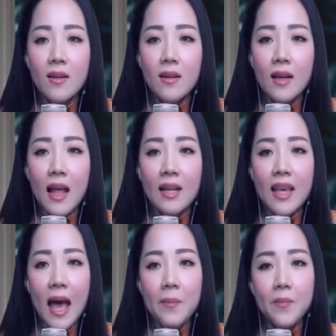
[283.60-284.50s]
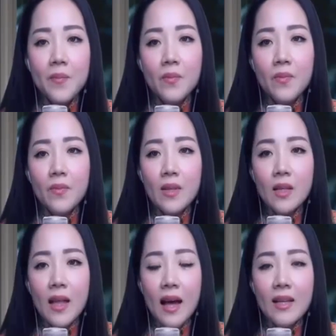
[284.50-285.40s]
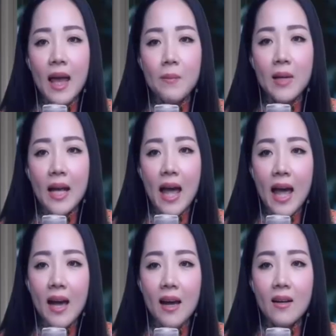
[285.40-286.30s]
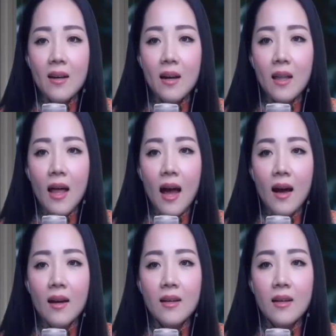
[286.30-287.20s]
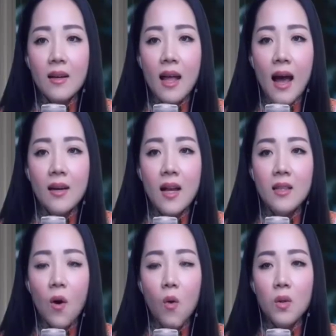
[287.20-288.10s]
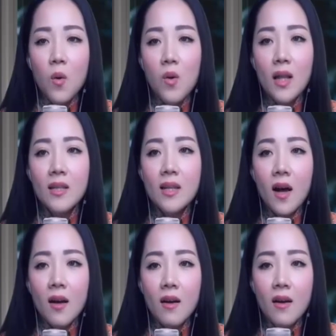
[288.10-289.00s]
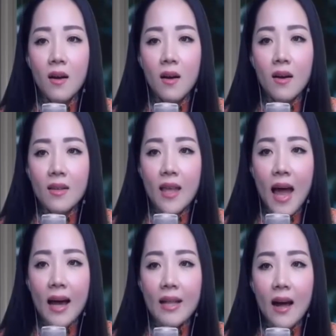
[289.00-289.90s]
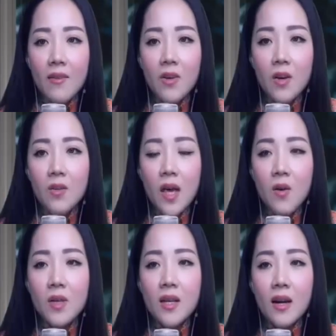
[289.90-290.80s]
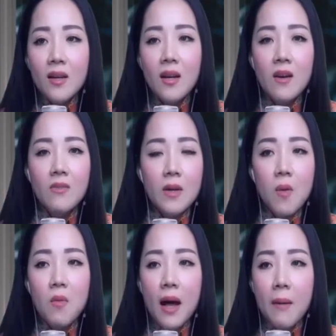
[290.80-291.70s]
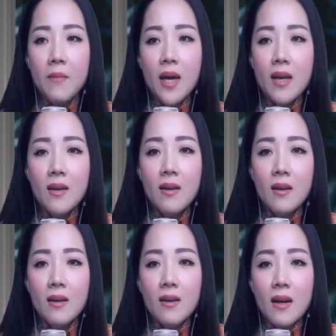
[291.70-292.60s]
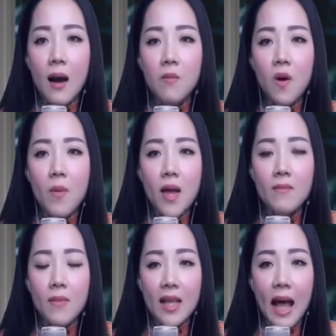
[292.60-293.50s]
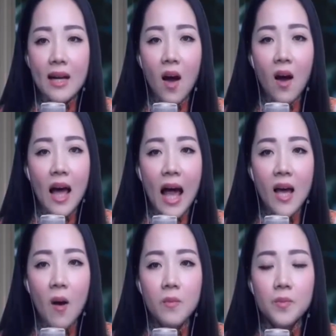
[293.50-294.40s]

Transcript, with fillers: cái thằng giáp cái thằng giáp cai đẻ cái thằng cái thằng linh thú thú linh gì đó và cái thằng phiêu diêu gì đó trên facebook ầm ĩ ông có biết cái thằng đó là ai không